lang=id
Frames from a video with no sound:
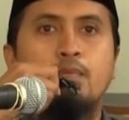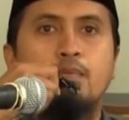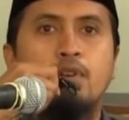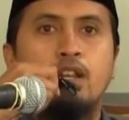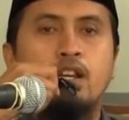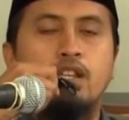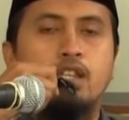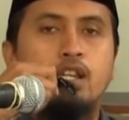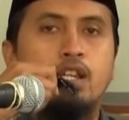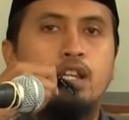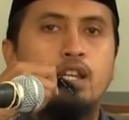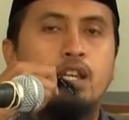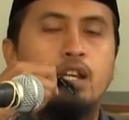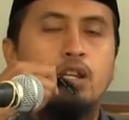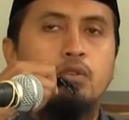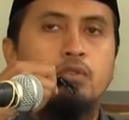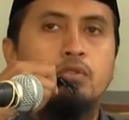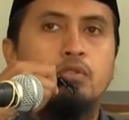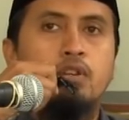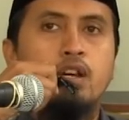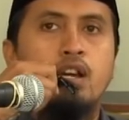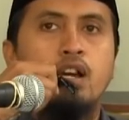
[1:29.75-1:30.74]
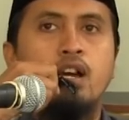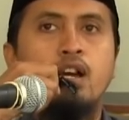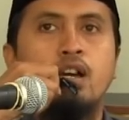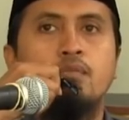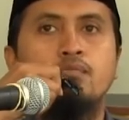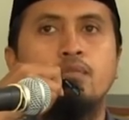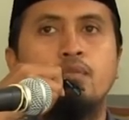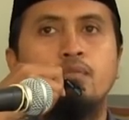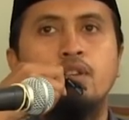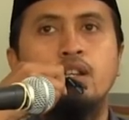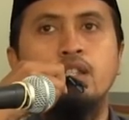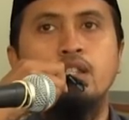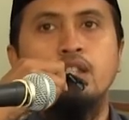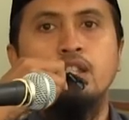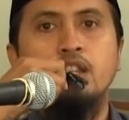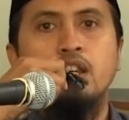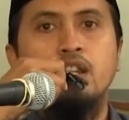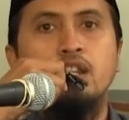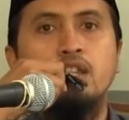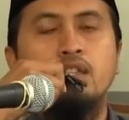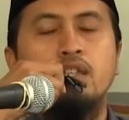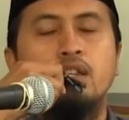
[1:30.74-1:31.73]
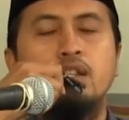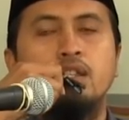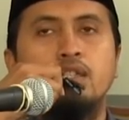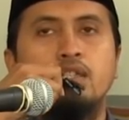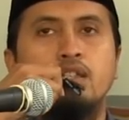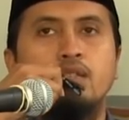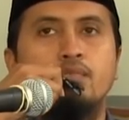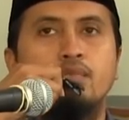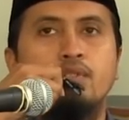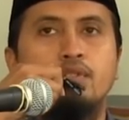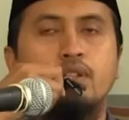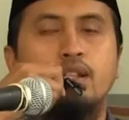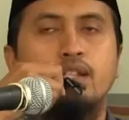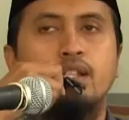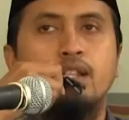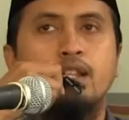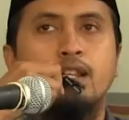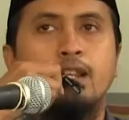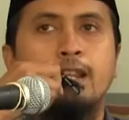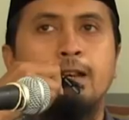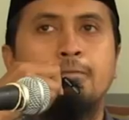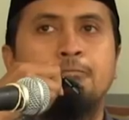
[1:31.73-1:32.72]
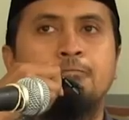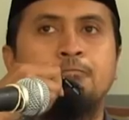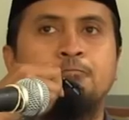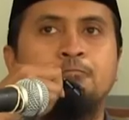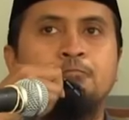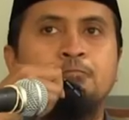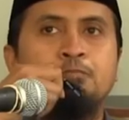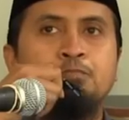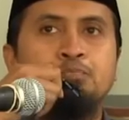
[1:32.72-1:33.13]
mempelajari Al-Quran, mempelajari hadis-hadis Nabi SAW,